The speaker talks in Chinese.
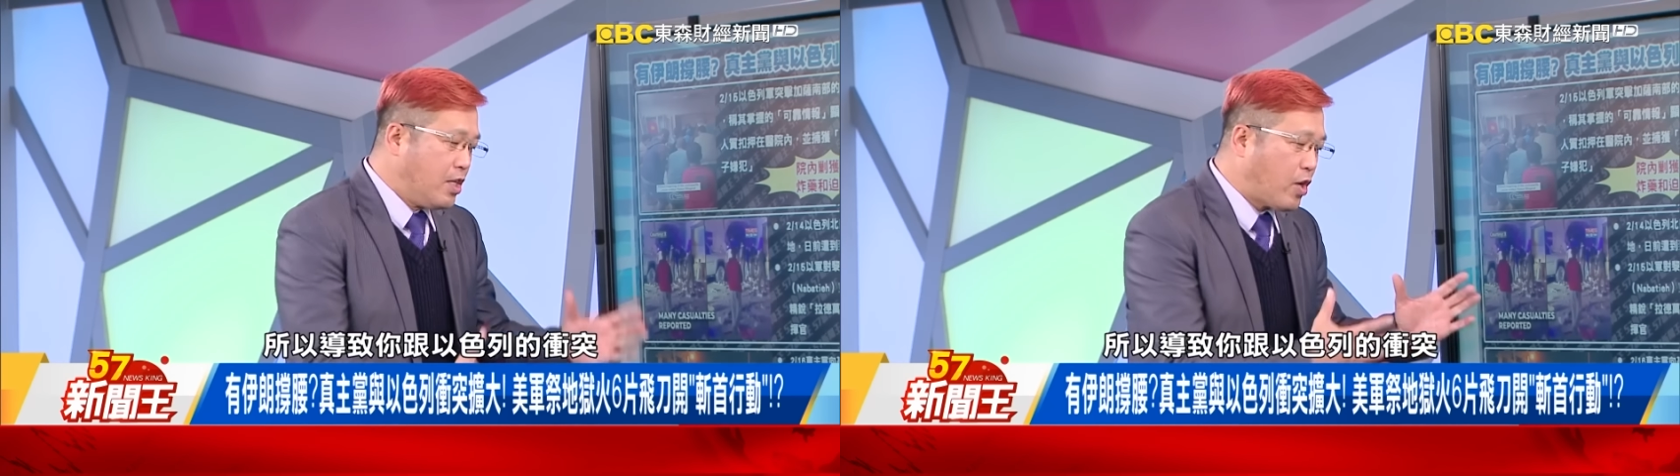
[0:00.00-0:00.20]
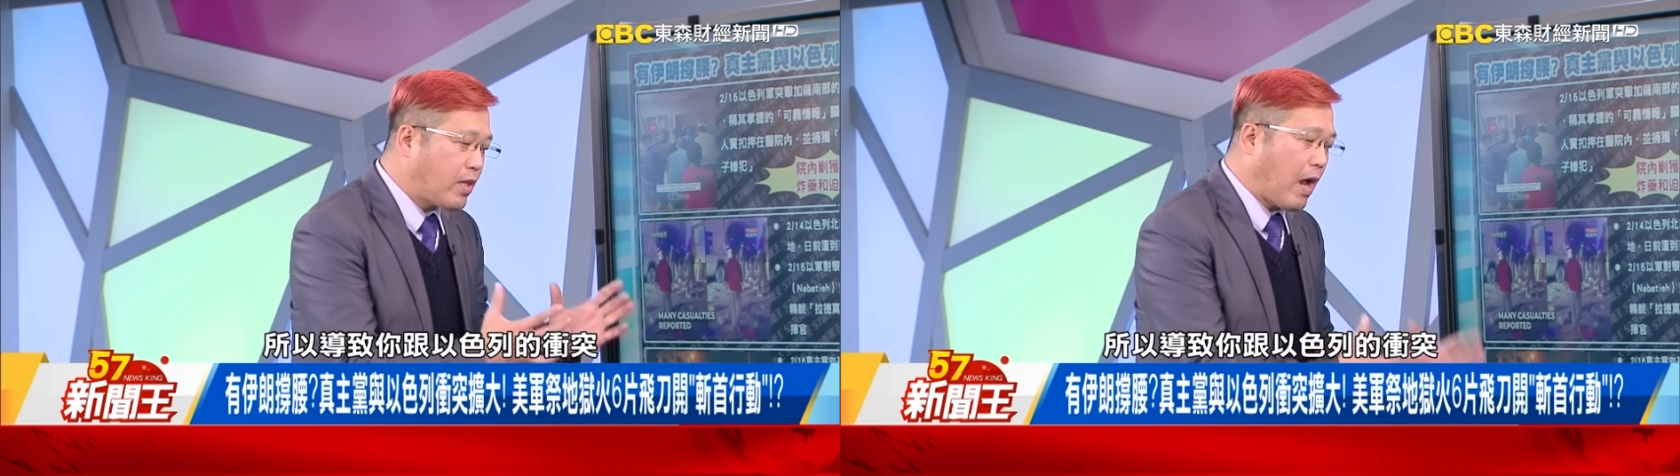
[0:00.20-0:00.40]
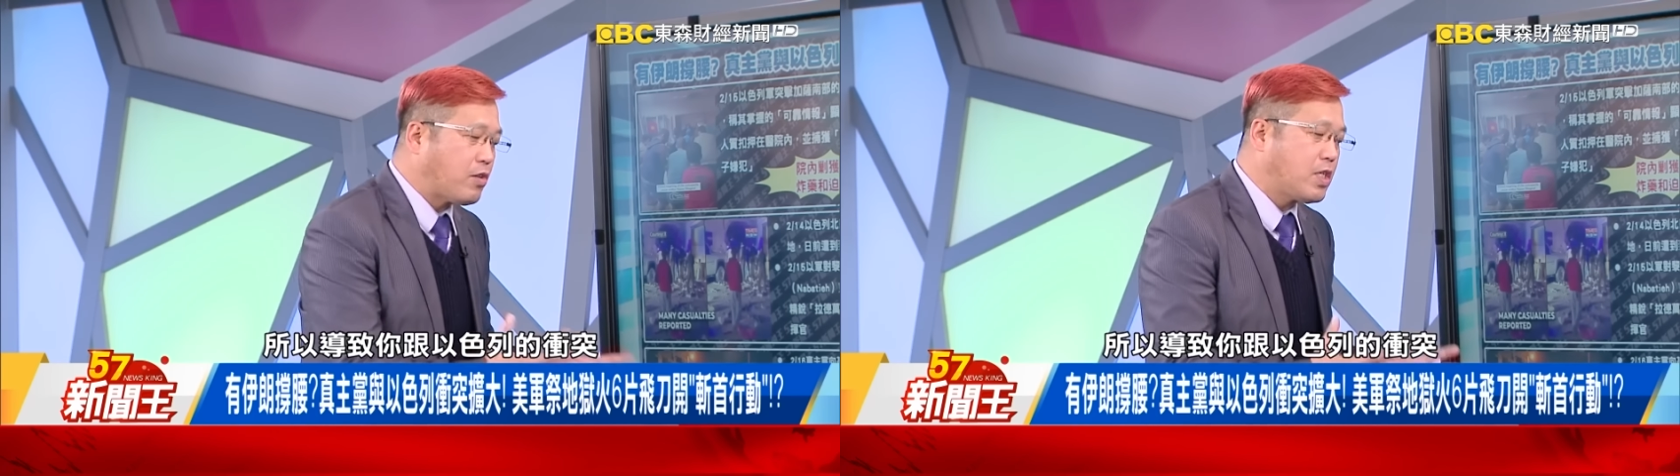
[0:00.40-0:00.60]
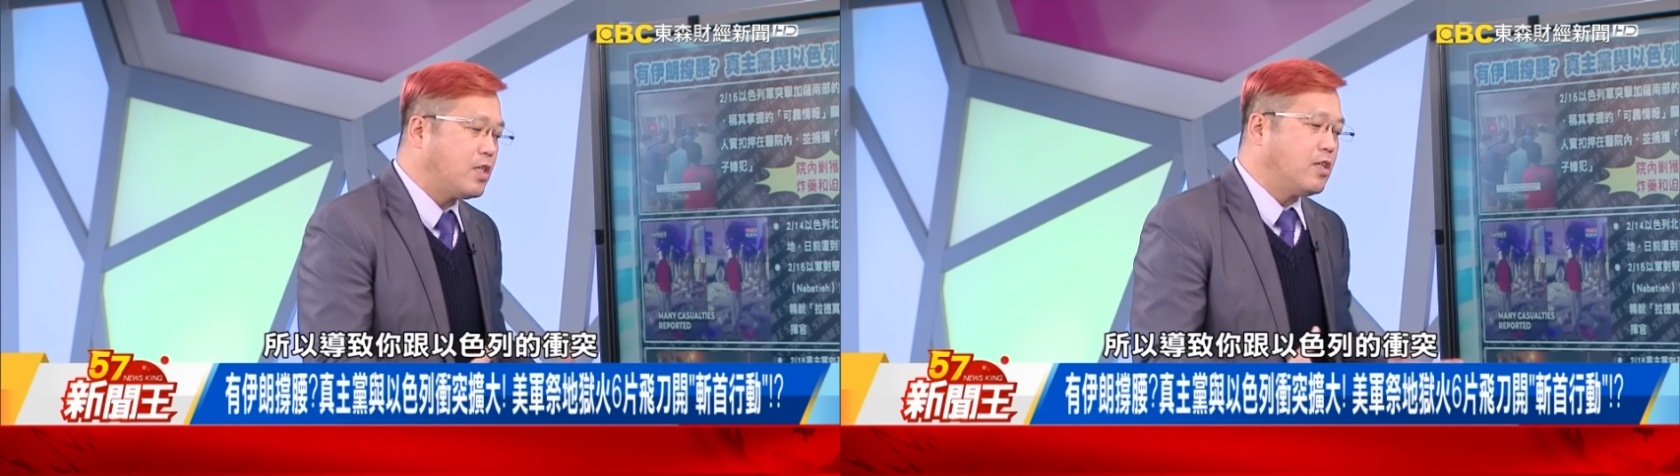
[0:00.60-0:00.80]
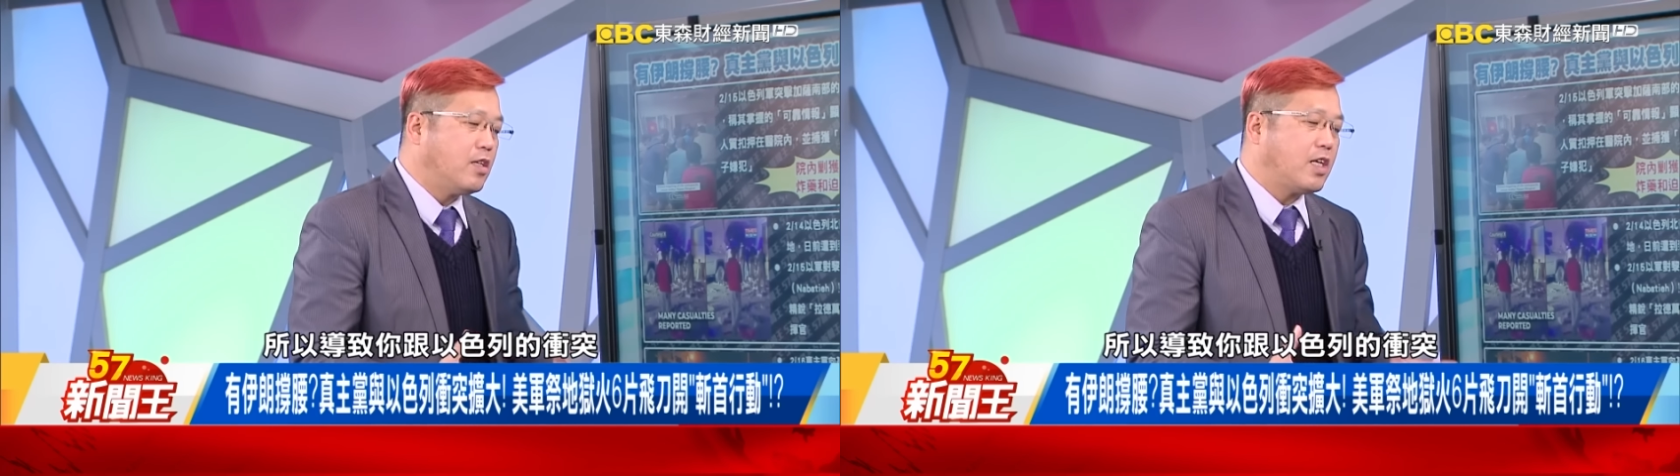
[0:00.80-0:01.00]
所以导
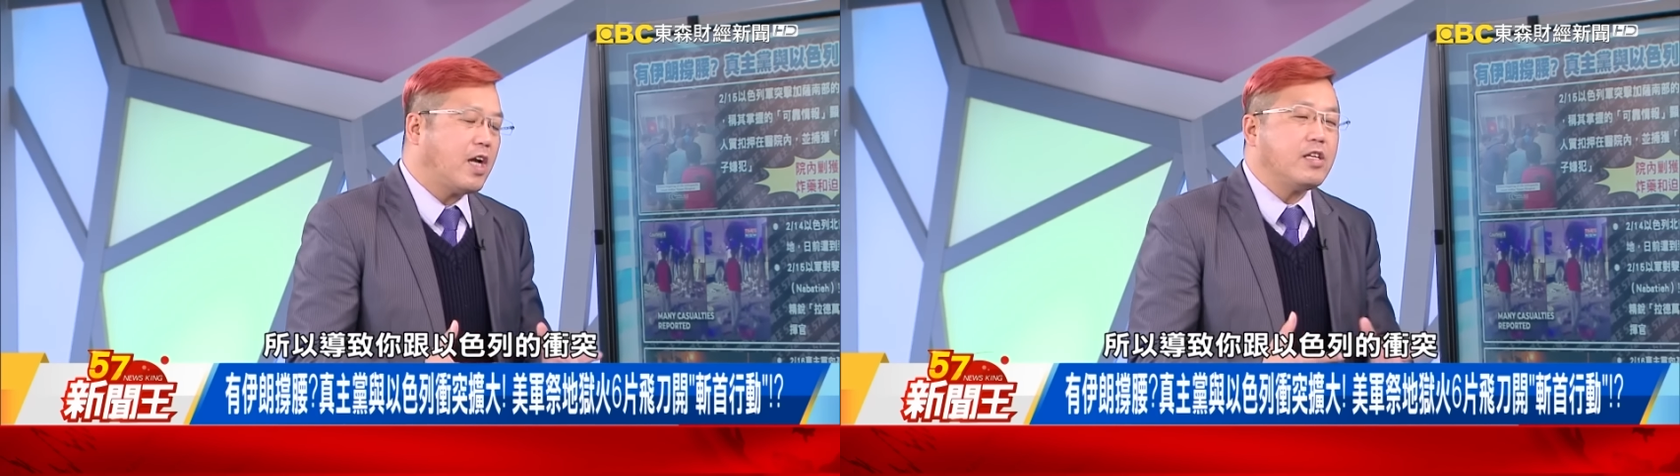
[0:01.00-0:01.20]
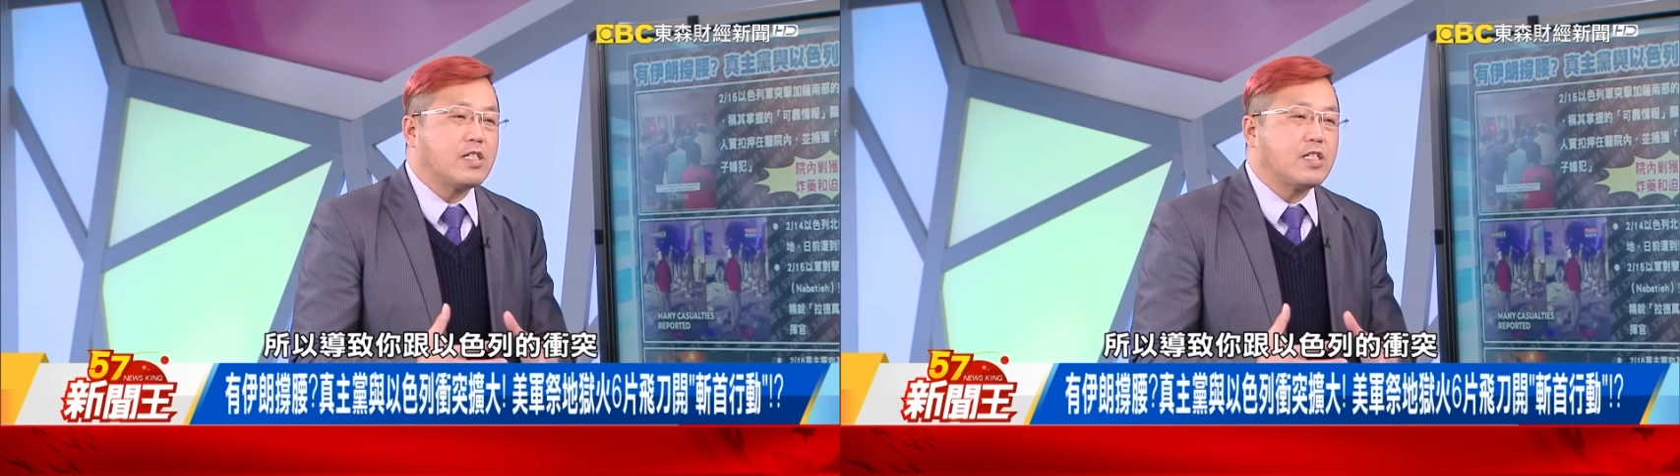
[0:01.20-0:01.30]
致你跟